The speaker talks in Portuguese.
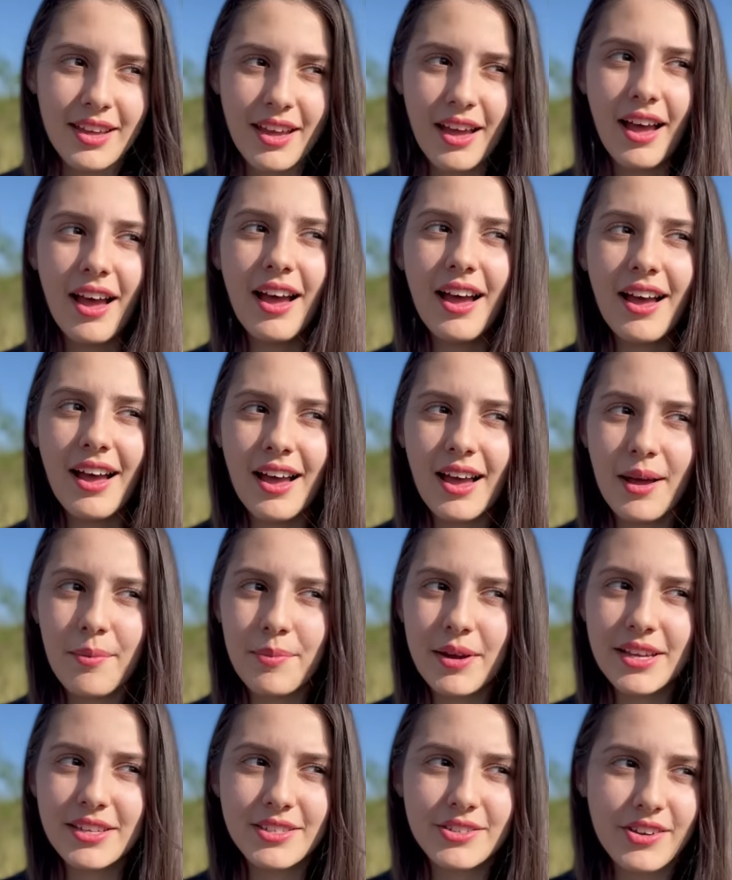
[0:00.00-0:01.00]
Ah,
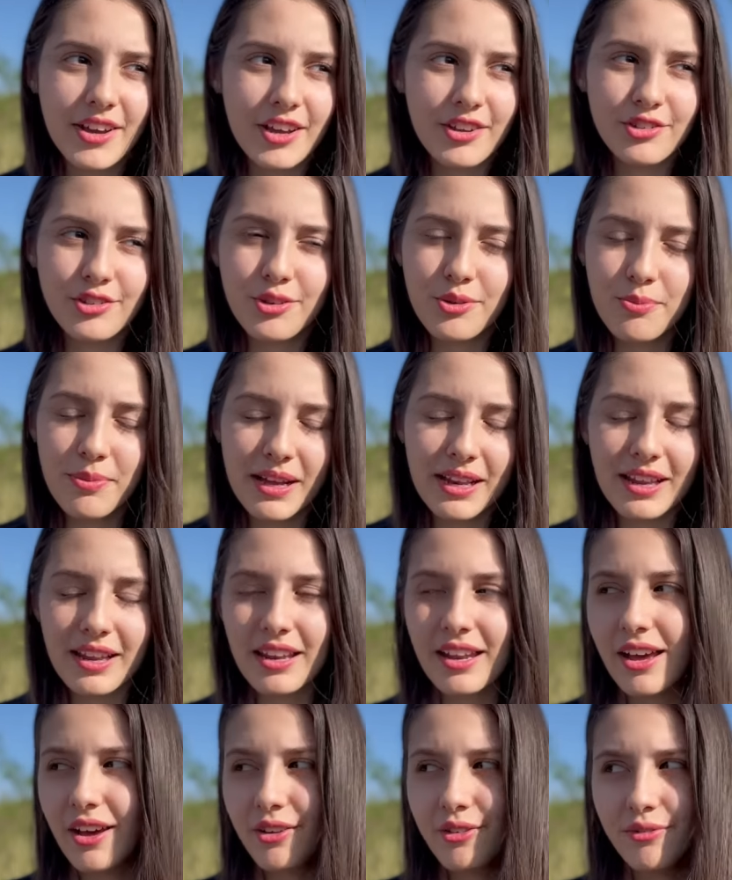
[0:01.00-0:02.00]
mas eu acho que o
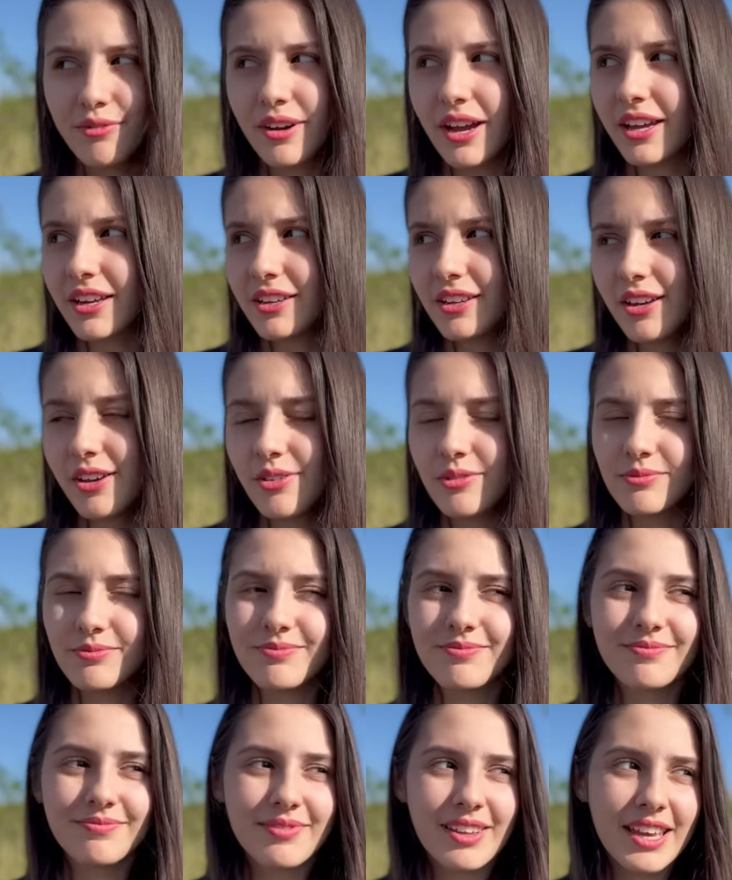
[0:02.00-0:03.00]
Balalau não vai não.
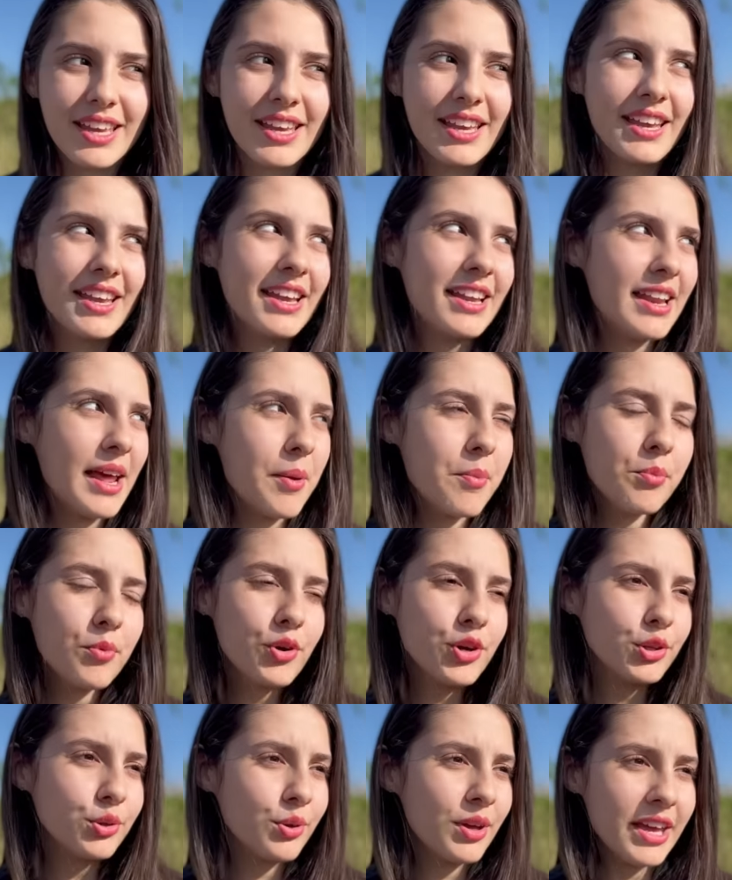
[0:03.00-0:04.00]
Ele é
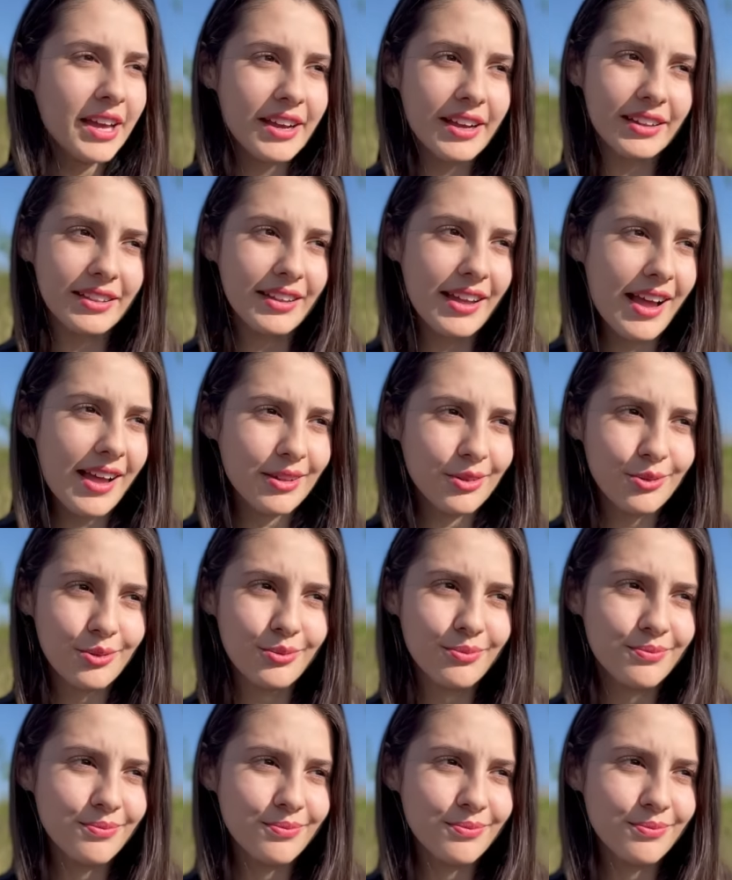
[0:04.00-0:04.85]
muito recatado.